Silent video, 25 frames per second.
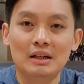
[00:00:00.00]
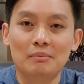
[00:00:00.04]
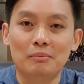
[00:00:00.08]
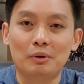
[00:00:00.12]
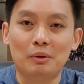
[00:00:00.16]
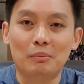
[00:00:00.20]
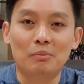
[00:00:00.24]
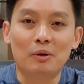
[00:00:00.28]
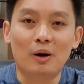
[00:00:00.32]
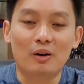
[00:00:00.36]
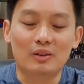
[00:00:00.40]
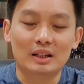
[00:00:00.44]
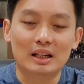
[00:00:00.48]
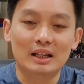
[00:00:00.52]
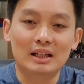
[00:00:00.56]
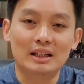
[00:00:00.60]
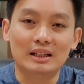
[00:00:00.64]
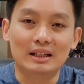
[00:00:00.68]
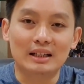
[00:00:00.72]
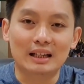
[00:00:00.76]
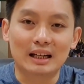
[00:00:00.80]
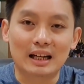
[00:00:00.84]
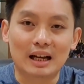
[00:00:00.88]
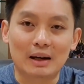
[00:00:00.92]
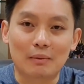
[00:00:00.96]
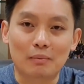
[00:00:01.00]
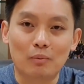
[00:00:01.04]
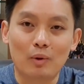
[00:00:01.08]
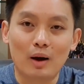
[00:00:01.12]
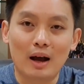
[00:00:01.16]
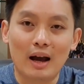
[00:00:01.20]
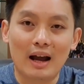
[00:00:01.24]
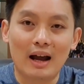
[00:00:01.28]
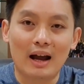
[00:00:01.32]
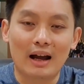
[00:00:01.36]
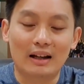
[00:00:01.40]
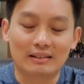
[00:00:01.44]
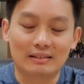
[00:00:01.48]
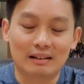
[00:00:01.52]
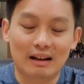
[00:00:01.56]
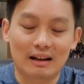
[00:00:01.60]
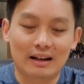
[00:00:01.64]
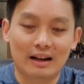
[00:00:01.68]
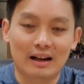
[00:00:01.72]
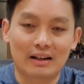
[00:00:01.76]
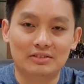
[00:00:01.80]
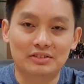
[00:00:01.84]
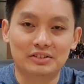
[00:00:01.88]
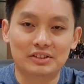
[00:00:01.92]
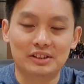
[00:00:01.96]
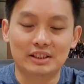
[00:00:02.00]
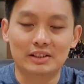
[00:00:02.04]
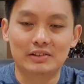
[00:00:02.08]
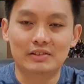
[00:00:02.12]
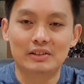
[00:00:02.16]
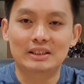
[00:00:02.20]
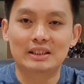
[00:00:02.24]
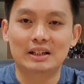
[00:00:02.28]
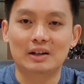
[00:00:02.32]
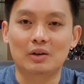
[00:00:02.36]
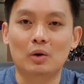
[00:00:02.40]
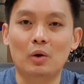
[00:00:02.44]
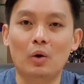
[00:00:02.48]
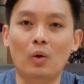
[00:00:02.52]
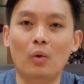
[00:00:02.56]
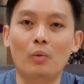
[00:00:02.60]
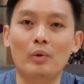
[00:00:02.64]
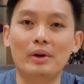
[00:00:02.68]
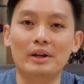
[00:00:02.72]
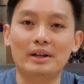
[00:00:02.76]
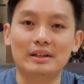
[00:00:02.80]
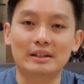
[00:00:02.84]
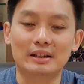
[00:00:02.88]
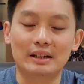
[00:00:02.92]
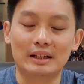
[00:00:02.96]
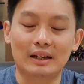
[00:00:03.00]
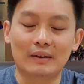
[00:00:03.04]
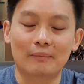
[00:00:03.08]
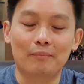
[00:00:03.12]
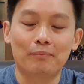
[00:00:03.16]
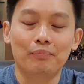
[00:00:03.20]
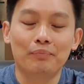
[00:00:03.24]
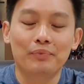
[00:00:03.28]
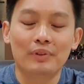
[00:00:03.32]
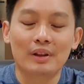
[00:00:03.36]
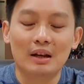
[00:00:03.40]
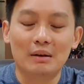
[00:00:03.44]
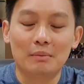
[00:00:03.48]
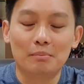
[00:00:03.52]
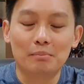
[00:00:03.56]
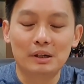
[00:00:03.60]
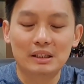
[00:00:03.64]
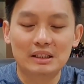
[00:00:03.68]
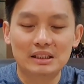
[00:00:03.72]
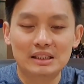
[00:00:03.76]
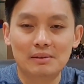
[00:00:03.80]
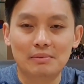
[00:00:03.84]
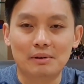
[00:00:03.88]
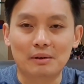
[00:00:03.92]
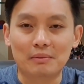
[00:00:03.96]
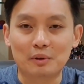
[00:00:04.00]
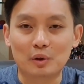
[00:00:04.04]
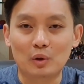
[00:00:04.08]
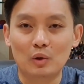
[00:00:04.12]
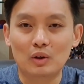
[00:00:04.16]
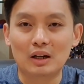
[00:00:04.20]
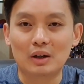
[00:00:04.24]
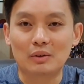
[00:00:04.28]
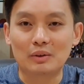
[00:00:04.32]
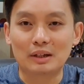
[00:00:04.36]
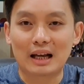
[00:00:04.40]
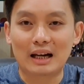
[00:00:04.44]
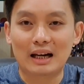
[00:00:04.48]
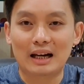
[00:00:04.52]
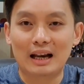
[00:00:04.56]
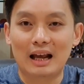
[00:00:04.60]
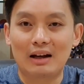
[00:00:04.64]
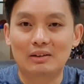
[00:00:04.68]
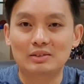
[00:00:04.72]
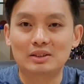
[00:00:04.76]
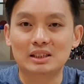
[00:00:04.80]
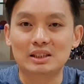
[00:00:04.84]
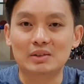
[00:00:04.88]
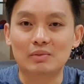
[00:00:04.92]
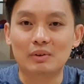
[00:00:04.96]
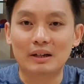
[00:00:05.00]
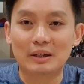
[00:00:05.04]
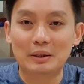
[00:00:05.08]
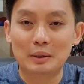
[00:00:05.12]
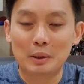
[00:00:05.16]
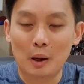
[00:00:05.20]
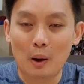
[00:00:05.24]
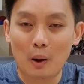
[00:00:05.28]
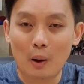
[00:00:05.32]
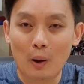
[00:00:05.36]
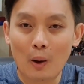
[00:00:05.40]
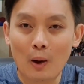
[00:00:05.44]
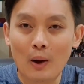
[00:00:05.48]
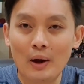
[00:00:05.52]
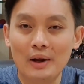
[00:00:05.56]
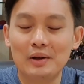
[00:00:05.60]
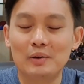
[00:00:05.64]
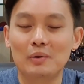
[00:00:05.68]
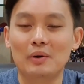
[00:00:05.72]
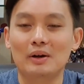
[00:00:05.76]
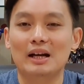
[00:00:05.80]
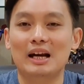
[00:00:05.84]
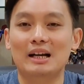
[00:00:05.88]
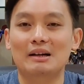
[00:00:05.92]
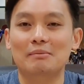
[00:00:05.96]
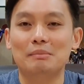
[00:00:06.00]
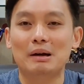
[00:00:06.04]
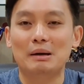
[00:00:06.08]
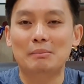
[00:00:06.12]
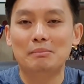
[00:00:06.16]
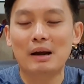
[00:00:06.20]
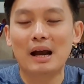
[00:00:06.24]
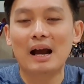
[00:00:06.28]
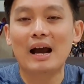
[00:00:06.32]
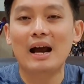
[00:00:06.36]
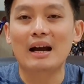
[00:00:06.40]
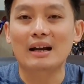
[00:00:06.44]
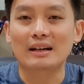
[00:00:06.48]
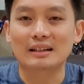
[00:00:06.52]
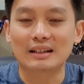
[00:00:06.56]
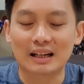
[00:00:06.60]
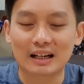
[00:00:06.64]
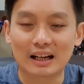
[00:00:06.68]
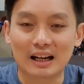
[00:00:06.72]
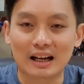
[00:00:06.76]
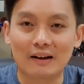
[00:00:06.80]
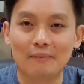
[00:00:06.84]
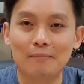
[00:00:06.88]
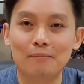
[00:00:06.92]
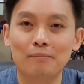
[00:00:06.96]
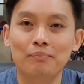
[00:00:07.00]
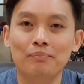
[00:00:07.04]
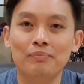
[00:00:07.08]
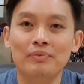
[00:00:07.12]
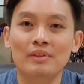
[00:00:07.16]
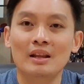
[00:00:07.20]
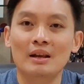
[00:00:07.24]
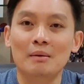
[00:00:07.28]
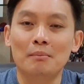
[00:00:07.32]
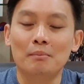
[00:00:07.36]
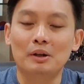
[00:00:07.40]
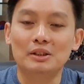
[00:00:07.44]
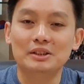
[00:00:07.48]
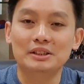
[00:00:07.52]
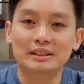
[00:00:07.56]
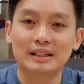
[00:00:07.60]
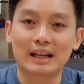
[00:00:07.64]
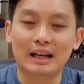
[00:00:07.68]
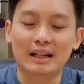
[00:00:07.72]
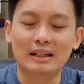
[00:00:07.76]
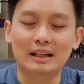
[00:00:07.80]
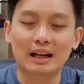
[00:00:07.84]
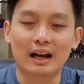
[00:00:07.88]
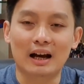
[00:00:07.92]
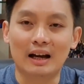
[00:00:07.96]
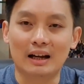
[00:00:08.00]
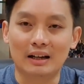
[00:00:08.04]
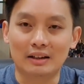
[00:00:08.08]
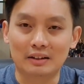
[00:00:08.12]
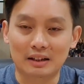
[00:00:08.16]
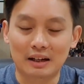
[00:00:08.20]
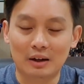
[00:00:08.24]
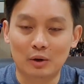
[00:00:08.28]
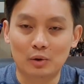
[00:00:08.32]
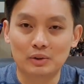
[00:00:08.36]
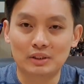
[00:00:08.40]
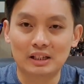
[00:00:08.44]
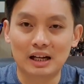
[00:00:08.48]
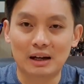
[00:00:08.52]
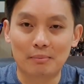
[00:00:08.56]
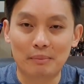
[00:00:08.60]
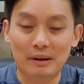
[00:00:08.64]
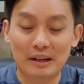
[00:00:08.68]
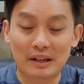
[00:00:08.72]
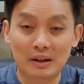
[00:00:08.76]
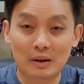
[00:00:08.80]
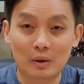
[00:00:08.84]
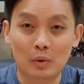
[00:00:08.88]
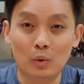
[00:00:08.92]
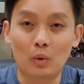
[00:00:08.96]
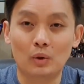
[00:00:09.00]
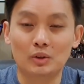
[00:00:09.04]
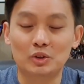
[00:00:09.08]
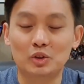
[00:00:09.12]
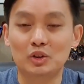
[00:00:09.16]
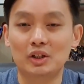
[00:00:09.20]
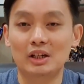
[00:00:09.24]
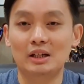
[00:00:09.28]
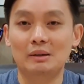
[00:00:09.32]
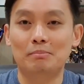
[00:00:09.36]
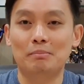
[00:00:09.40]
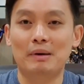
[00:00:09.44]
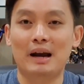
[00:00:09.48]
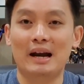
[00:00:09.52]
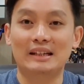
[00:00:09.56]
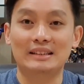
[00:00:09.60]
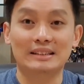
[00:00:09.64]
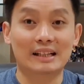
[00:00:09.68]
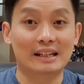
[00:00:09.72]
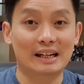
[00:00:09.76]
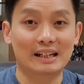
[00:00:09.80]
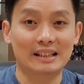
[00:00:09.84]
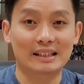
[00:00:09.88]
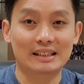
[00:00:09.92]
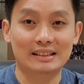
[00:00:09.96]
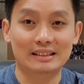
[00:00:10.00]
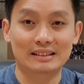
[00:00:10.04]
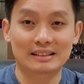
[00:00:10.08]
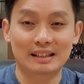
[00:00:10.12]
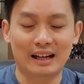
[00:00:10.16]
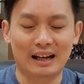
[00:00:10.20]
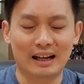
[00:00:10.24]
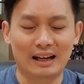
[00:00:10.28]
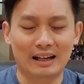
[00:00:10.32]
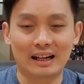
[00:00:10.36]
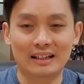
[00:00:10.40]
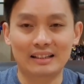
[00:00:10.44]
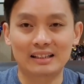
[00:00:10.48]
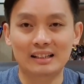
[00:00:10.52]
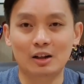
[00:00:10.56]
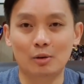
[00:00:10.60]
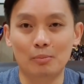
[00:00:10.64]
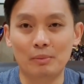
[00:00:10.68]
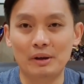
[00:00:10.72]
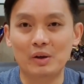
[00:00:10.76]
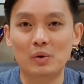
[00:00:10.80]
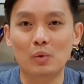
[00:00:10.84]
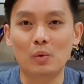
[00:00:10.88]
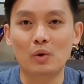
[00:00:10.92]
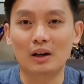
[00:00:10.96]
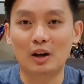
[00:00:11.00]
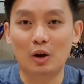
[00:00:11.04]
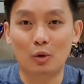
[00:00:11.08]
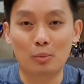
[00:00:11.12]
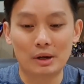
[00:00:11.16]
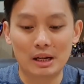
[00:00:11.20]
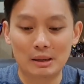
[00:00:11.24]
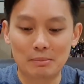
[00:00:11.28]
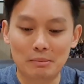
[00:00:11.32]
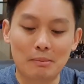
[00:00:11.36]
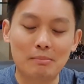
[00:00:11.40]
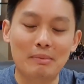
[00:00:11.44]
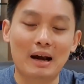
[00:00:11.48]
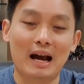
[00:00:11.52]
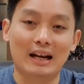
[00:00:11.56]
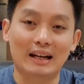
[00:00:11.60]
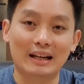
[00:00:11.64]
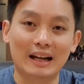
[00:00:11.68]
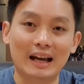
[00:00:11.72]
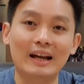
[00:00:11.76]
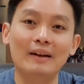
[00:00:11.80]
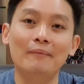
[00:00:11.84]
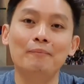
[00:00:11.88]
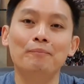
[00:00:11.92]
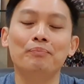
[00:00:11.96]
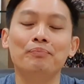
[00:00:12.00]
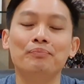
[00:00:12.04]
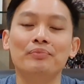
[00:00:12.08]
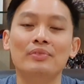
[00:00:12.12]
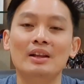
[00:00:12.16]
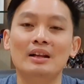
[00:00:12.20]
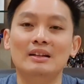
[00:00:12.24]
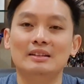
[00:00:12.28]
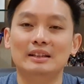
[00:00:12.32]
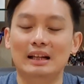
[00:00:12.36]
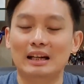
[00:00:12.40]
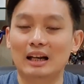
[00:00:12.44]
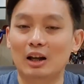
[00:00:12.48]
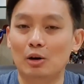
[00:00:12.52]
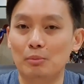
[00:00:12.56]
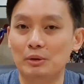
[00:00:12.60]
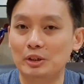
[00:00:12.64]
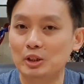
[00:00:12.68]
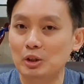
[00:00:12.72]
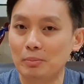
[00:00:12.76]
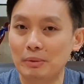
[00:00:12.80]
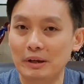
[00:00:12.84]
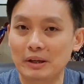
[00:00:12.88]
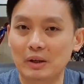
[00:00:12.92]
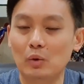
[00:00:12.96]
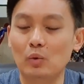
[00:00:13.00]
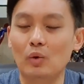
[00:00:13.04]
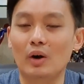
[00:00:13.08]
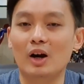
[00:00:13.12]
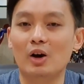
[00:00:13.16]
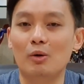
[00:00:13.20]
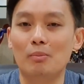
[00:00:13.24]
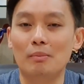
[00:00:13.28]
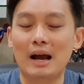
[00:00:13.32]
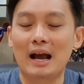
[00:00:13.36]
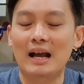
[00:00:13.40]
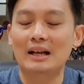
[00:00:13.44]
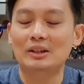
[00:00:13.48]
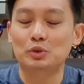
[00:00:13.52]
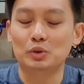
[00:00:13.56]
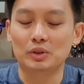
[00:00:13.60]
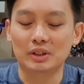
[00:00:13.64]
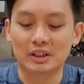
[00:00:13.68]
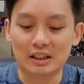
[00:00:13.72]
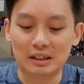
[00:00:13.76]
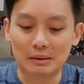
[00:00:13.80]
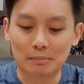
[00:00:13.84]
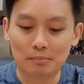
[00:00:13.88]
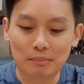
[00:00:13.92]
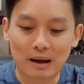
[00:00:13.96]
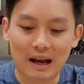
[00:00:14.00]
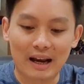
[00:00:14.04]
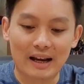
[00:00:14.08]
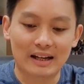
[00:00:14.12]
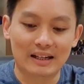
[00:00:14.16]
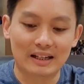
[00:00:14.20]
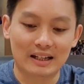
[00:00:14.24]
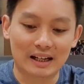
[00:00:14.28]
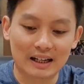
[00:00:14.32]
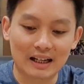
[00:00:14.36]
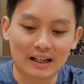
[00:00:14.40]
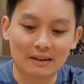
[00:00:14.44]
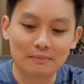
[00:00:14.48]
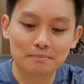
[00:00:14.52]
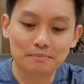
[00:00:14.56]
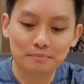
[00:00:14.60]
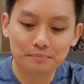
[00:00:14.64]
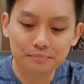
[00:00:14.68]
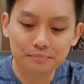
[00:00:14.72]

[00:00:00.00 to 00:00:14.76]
ผมบอกได้เลยนะครับ ว่าอัตราการเสียชีวิตจากโควิดเนี่ย เมื่อเทียบกับโรคเหล่านั้นแล้วถือว่าน้อยกว่ากันมาก ๆนะครับเพราะฉะนั้นเราอย่าไปกลัวจนเกินไป แต่ในฐานะที่เราไม่กลัวเราไม่ได้ประมาทนะ แต่เราไม่ต้องไปกลัวเขามากจนเกินไปนะครับ